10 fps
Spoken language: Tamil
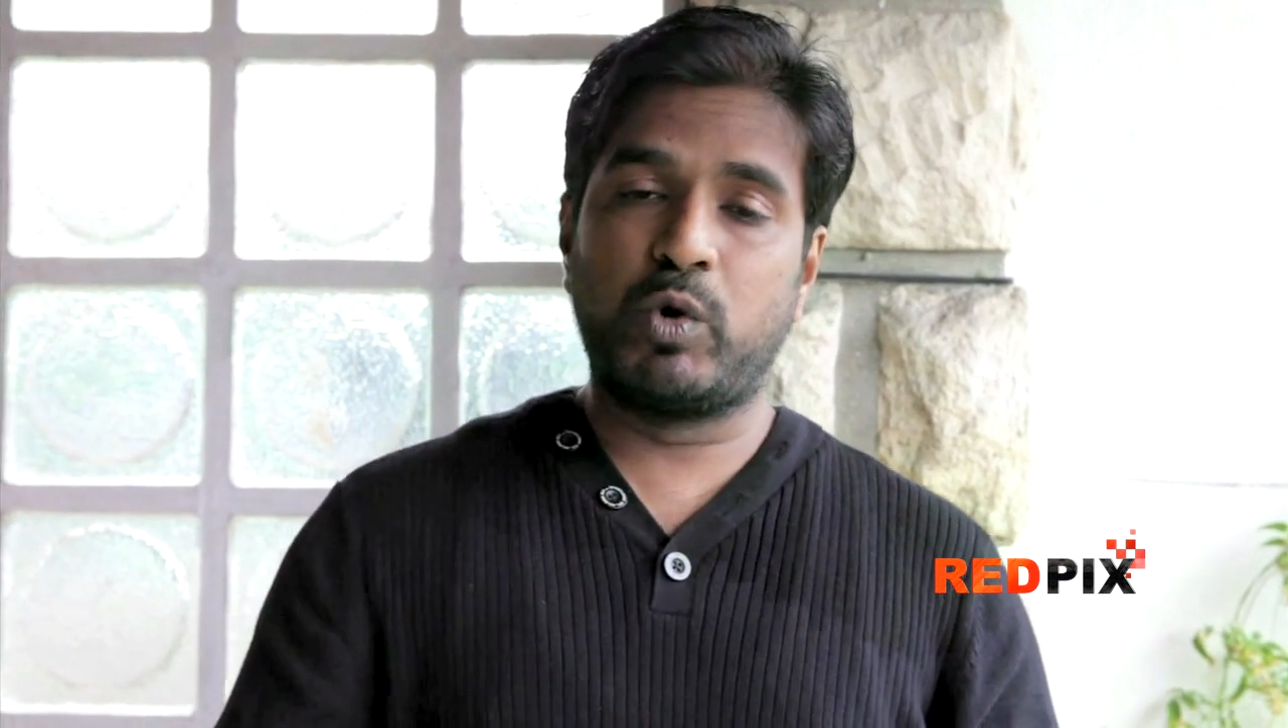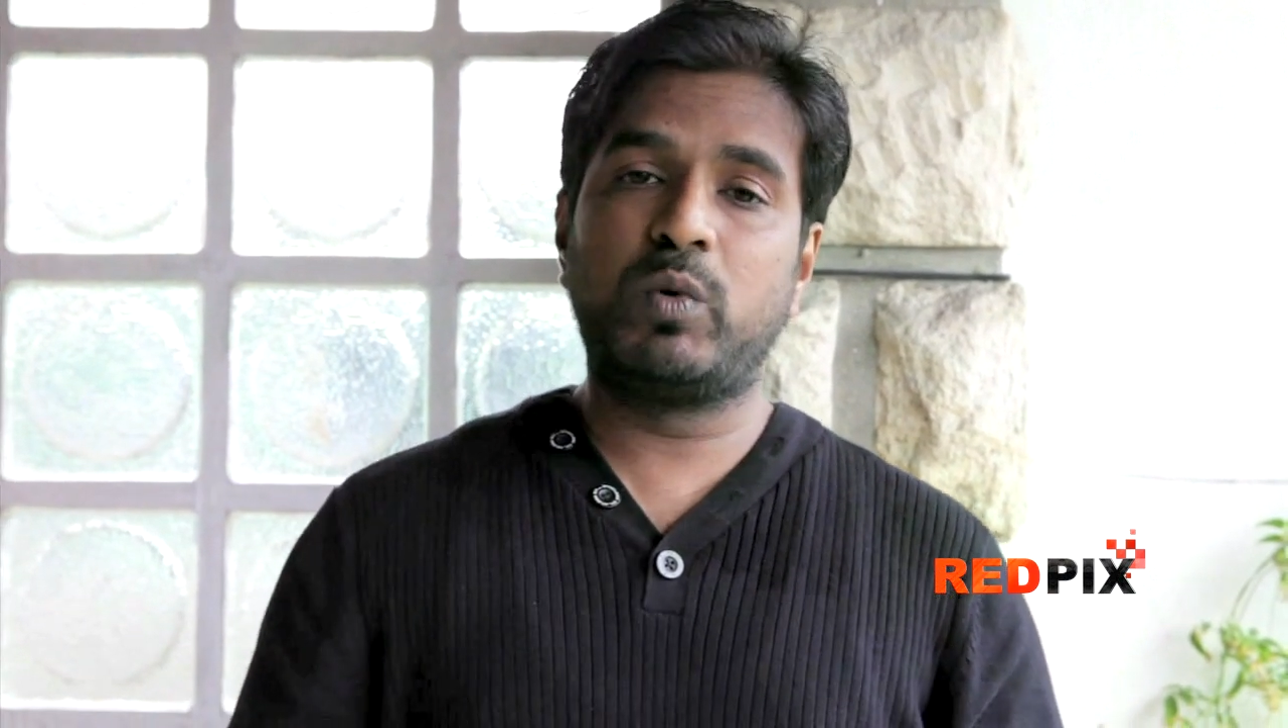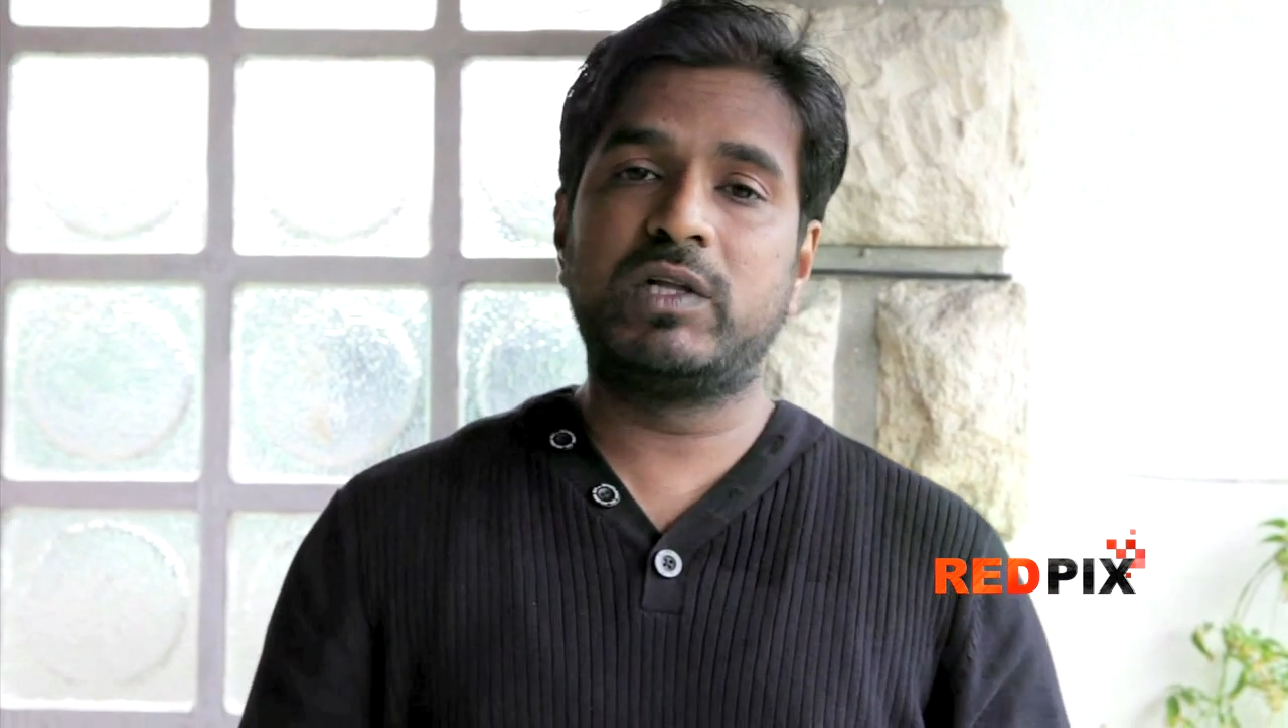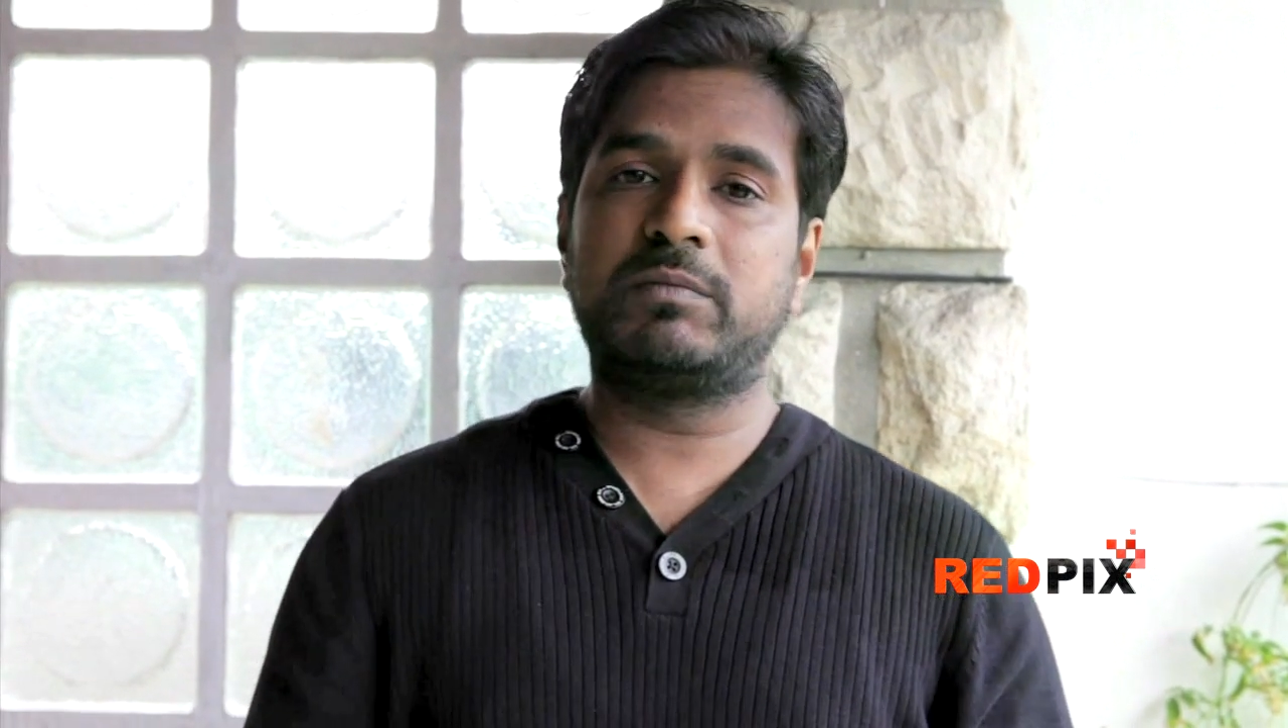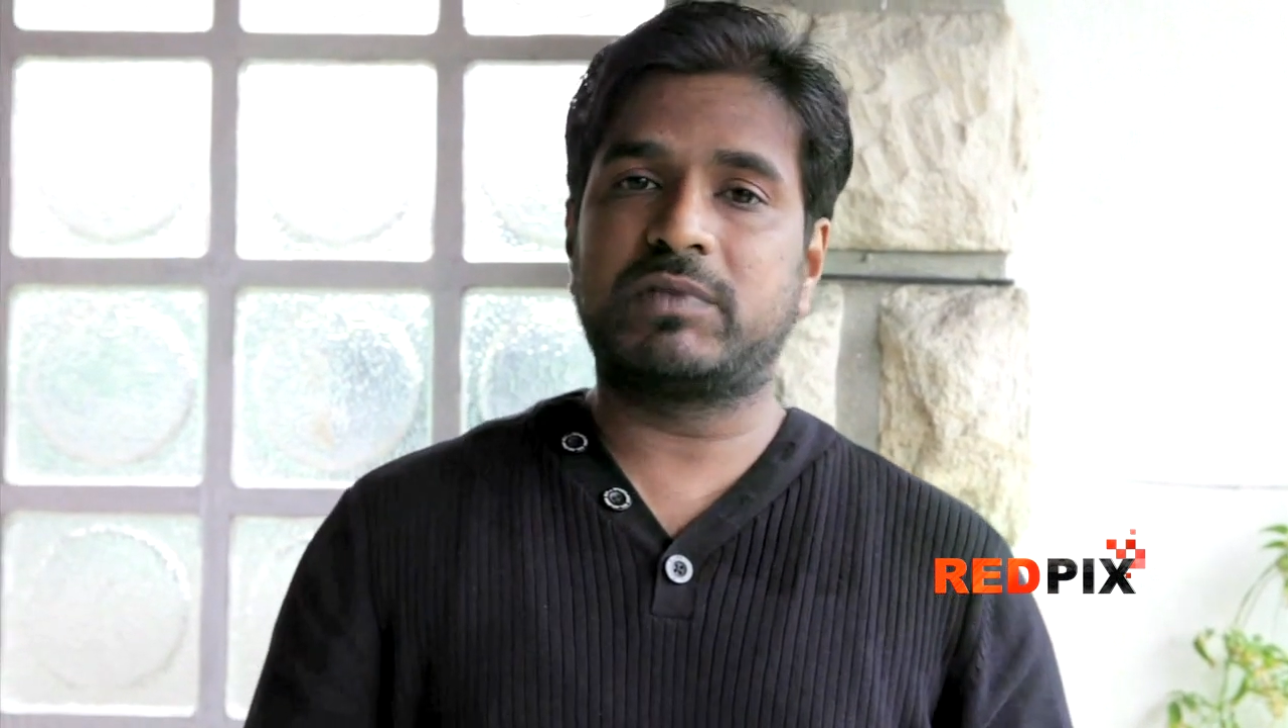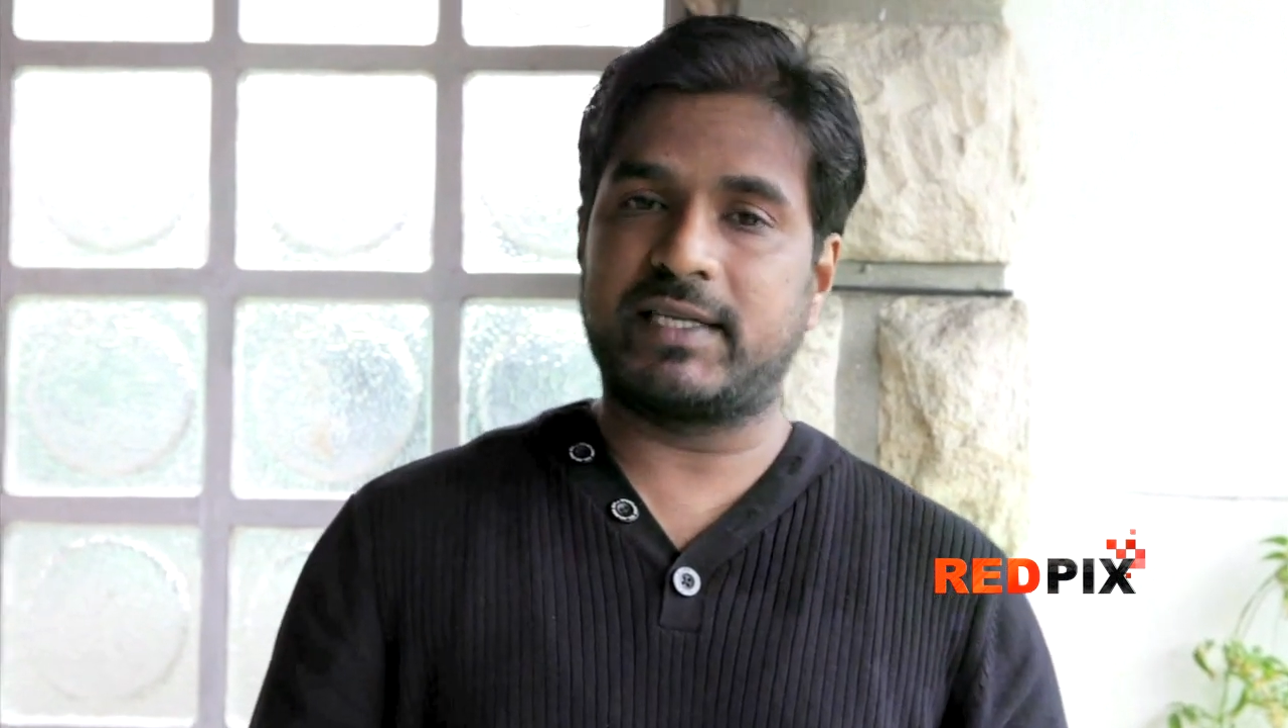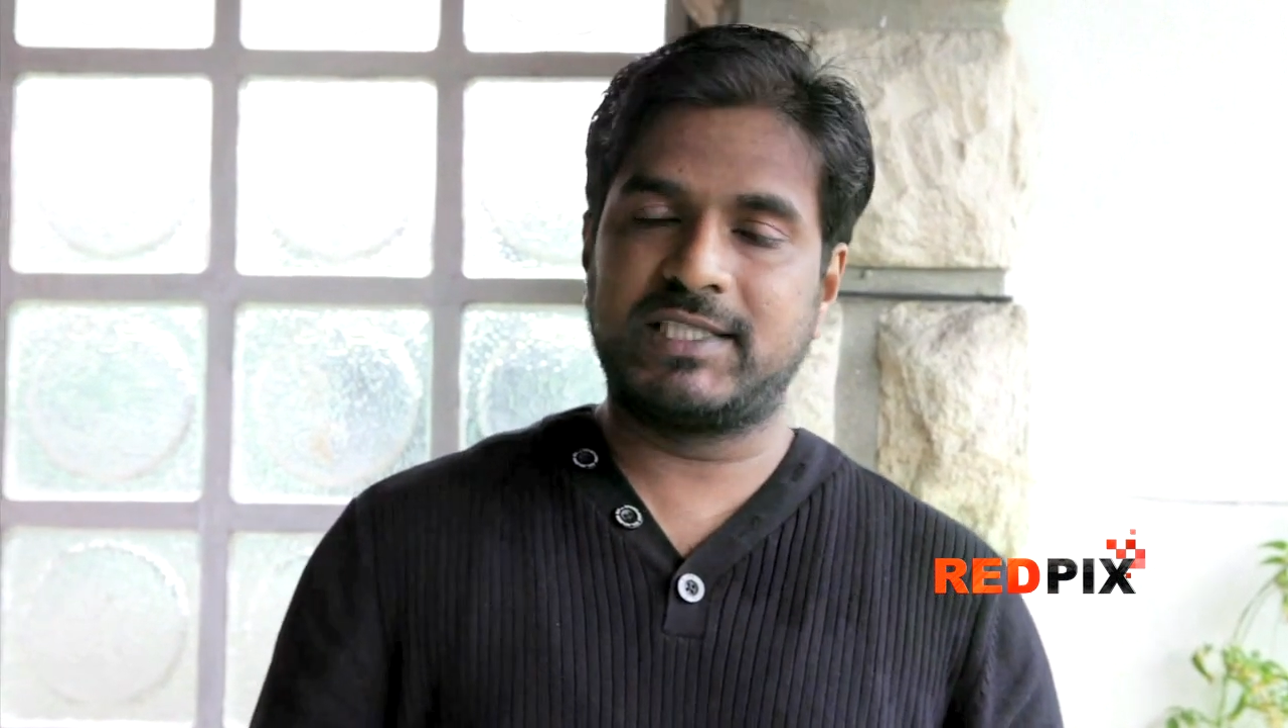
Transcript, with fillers: முழுவதும் தடை